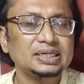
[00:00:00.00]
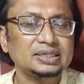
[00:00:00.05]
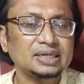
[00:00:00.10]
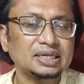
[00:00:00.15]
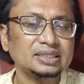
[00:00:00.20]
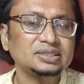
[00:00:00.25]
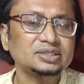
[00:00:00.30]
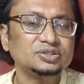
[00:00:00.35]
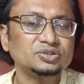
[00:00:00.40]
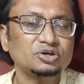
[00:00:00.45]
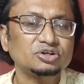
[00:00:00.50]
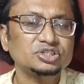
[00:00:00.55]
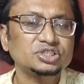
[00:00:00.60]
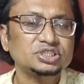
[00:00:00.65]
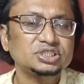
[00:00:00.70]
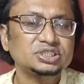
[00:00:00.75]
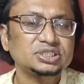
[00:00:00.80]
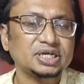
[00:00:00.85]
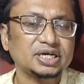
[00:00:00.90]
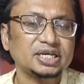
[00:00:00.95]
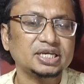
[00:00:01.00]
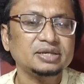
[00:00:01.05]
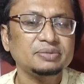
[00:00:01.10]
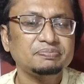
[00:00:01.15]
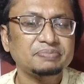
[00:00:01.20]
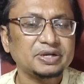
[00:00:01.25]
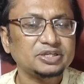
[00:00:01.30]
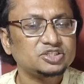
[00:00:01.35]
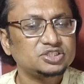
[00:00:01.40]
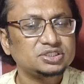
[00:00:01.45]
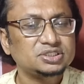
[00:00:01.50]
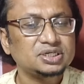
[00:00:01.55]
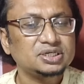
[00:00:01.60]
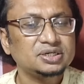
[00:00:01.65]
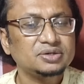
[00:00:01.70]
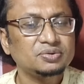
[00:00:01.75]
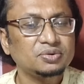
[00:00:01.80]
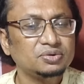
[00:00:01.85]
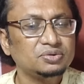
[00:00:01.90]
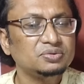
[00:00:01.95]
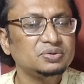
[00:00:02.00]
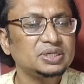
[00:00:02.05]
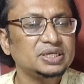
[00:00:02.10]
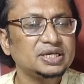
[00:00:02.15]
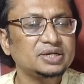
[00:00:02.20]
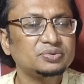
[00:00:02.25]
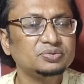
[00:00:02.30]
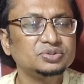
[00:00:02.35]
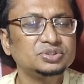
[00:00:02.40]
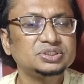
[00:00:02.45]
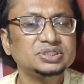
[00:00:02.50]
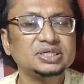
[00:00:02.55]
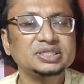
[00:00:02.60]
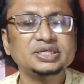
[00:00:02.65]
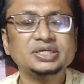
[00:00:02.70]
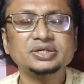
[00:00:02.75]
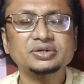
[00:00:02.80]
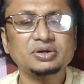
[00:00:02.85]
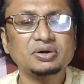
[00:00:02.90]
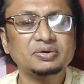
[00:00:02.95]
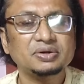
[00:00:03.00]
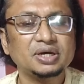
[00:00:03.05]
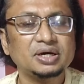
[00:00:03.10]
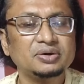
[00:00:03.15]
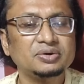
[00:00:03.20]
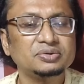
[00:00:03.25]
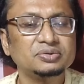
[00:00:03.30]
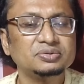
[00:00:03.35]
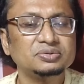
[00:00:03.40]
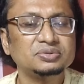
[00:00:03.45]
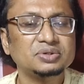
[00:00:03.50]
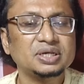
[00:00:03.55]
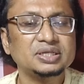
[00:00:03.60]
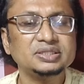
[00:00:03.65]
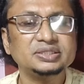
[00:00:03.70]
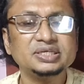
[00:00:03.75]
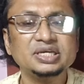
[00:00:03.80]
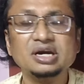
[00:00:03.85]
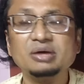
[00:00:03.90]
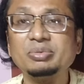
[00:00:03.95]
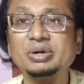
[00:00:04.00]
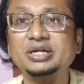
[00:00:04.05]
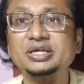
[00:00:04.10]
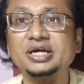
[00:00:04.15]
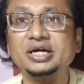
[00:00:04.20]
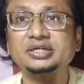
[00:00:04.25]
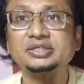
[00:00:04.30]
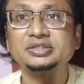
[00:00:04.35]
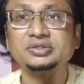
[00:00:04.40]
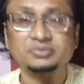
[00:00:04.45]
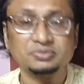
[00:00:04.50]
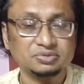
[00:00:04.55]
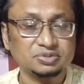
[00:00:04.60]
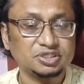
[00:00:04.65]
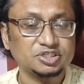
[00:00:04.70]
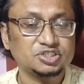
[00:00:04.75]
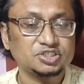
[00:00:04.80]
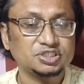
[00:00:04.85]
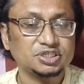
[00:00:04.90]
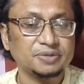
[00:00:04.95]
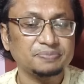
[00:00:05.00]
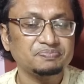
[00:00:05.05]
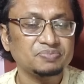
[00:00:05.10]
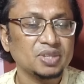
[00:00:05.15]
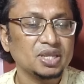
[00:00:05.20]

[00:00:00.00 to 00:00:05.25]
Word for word: রাত দশটায় পাঁচটা গরু নিয়ে কুষ্টিয়া থেকে রওনা হন উত্তরা দিয়াবাড়ি হাটের উদ্দেশ্যে